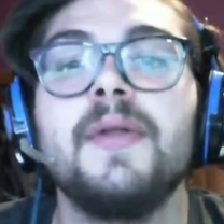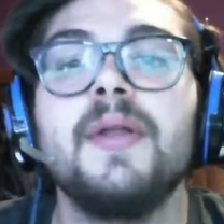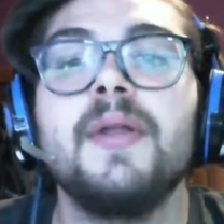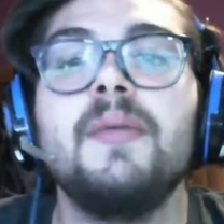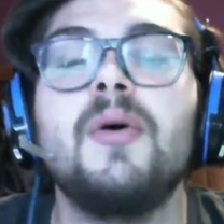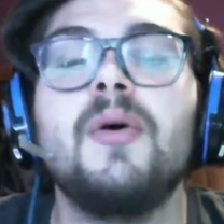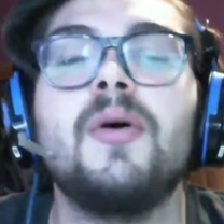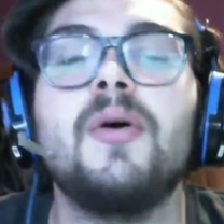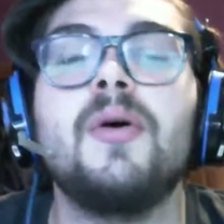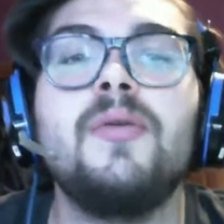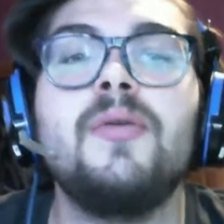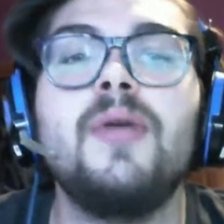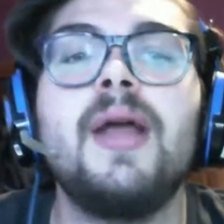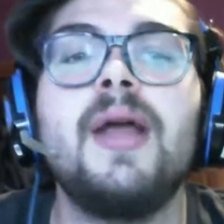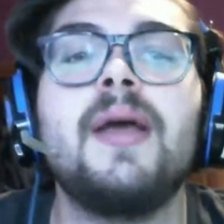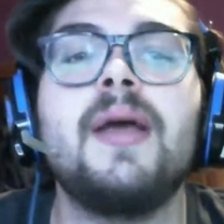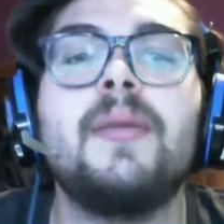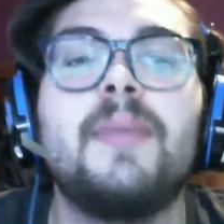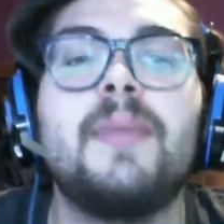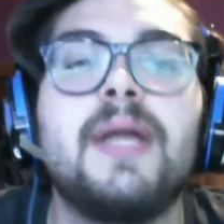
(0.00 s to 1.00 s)
Oh, non
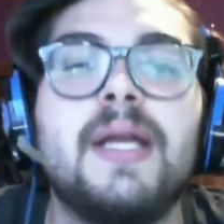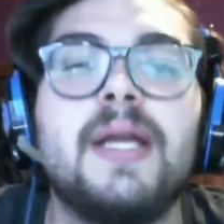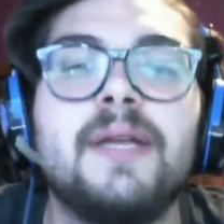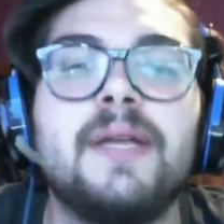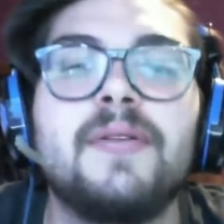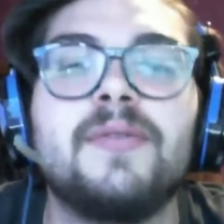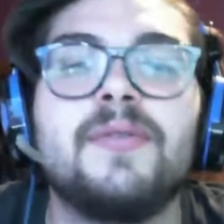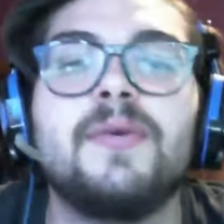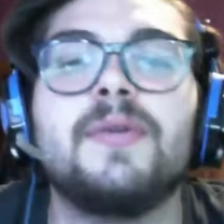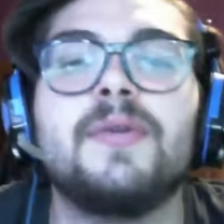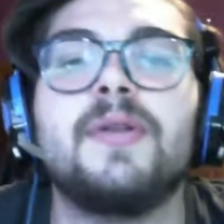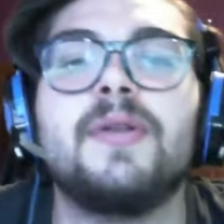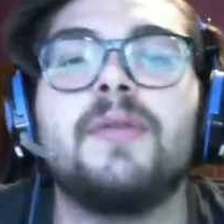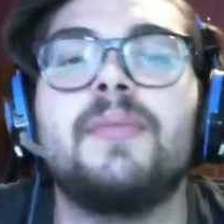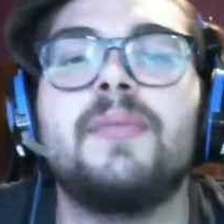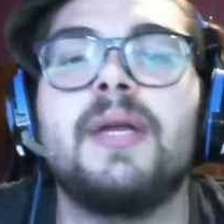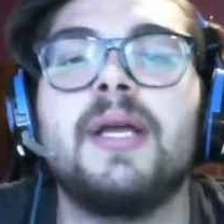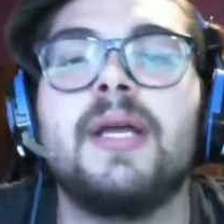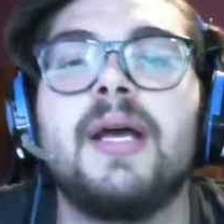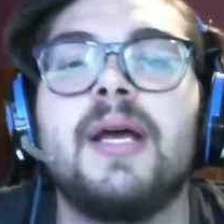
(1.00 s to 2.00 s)
è perché si ascoltano
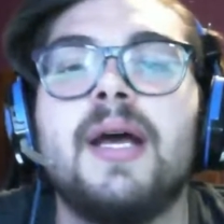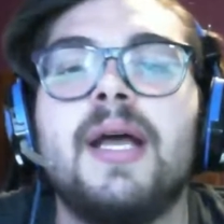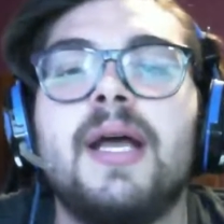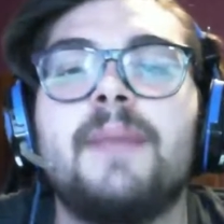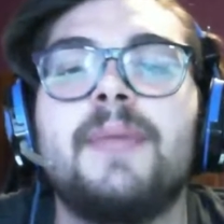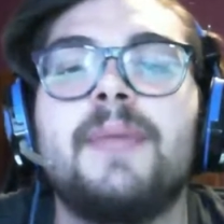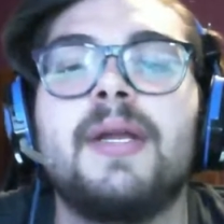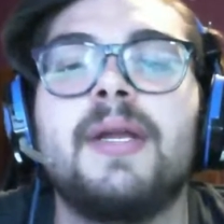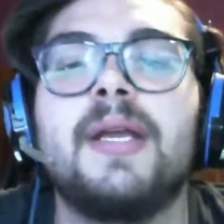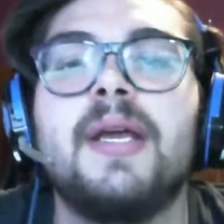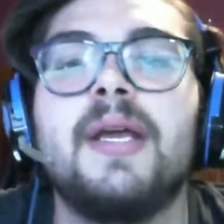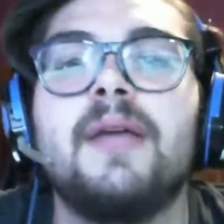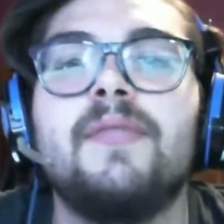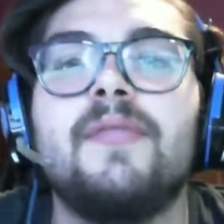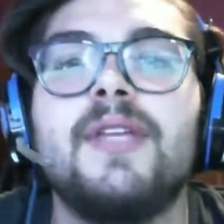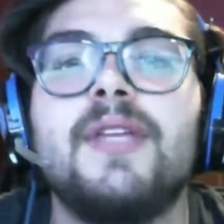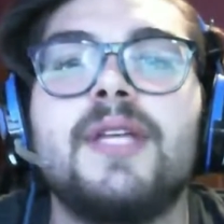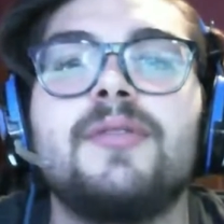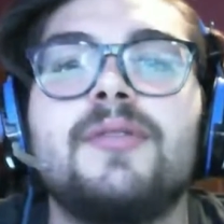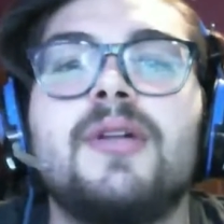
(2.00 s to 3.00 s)
briga, è perché
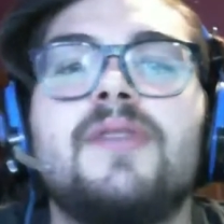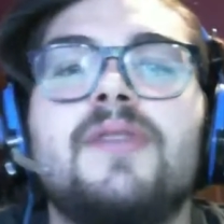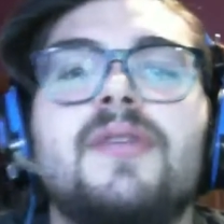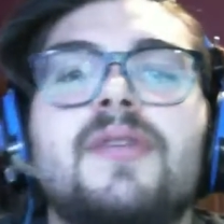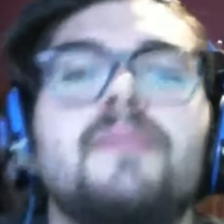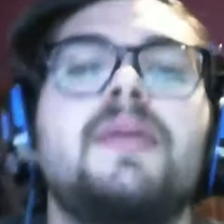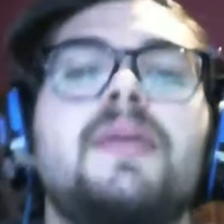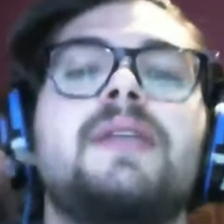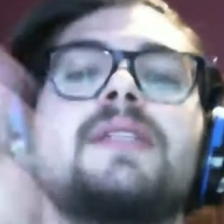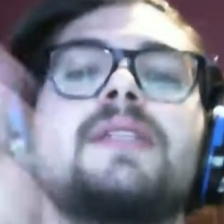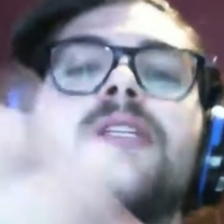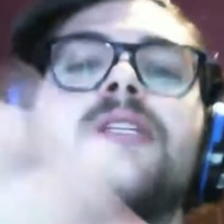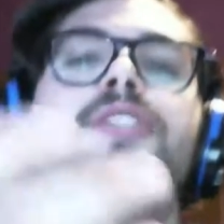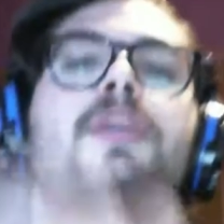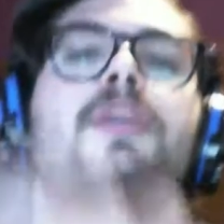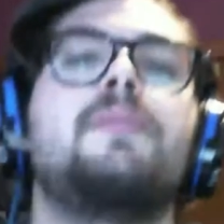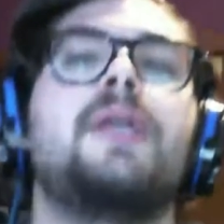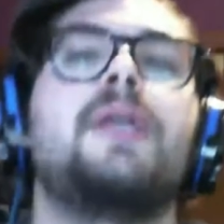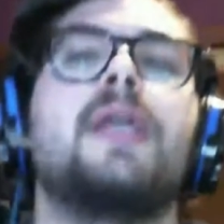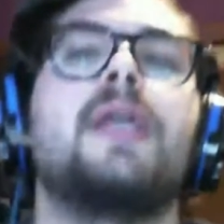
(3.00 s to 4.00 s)
vedendo la fanbase che c'ha
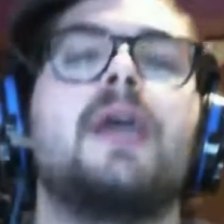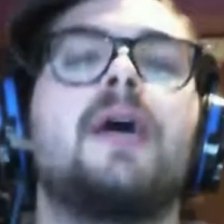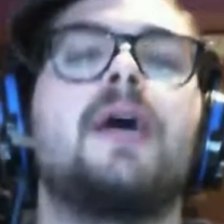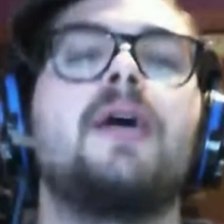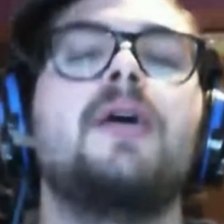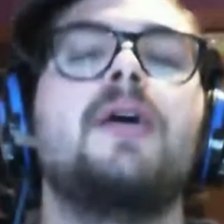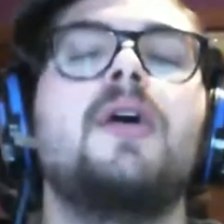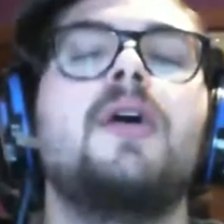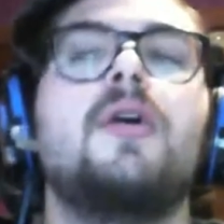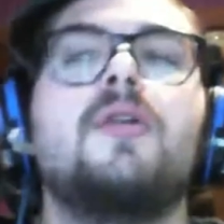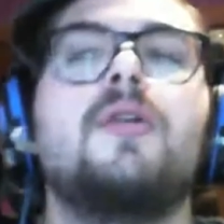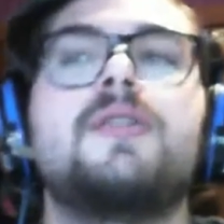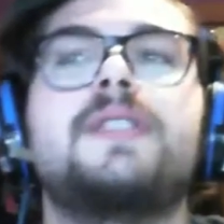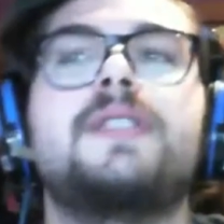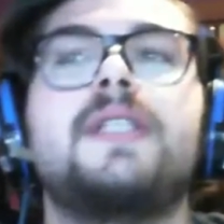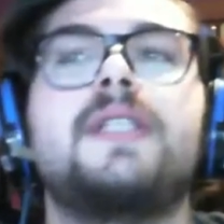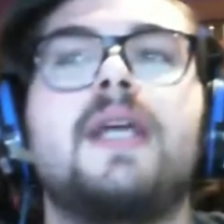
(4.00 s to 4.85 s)
briga, ossia